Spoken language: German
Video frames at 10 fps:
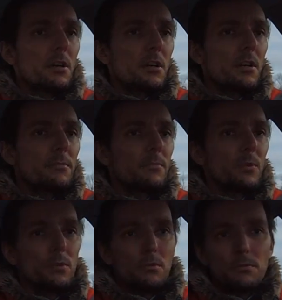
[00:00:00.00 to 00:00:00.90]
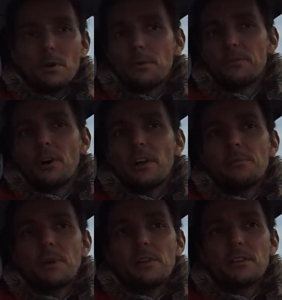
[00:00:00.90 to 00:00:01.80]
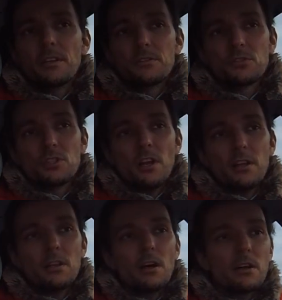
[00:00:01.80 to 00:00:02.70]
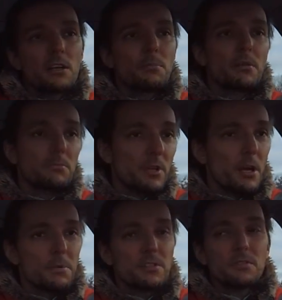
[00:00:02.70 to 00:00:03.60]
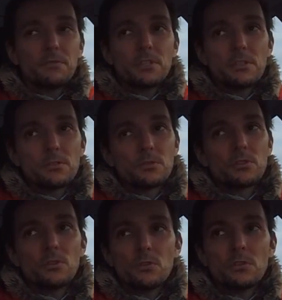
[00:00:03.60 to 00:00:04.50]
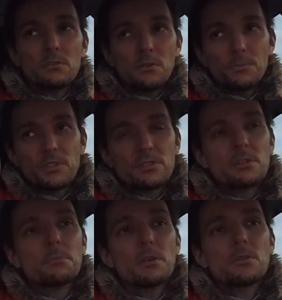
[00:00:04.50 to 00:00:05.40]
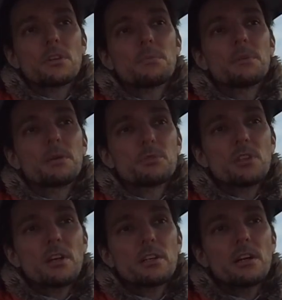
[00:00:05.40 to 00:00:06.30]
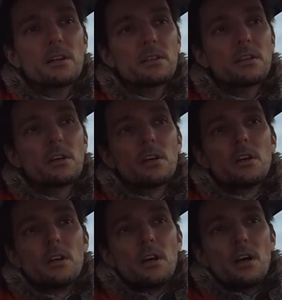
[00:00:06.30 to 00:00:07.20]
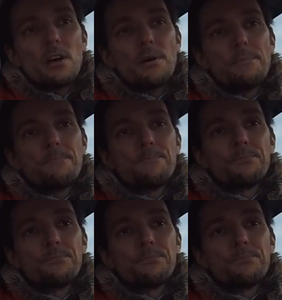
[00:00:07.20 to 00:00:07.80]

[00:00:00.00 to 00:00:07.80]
Ähm, aber vor allem halt die ganzen Schnarchlader. Ich meine, mal abgesehen von der Diskussion, ob das Sinn macht oder nicht mit dem Schnarchladen, ähm,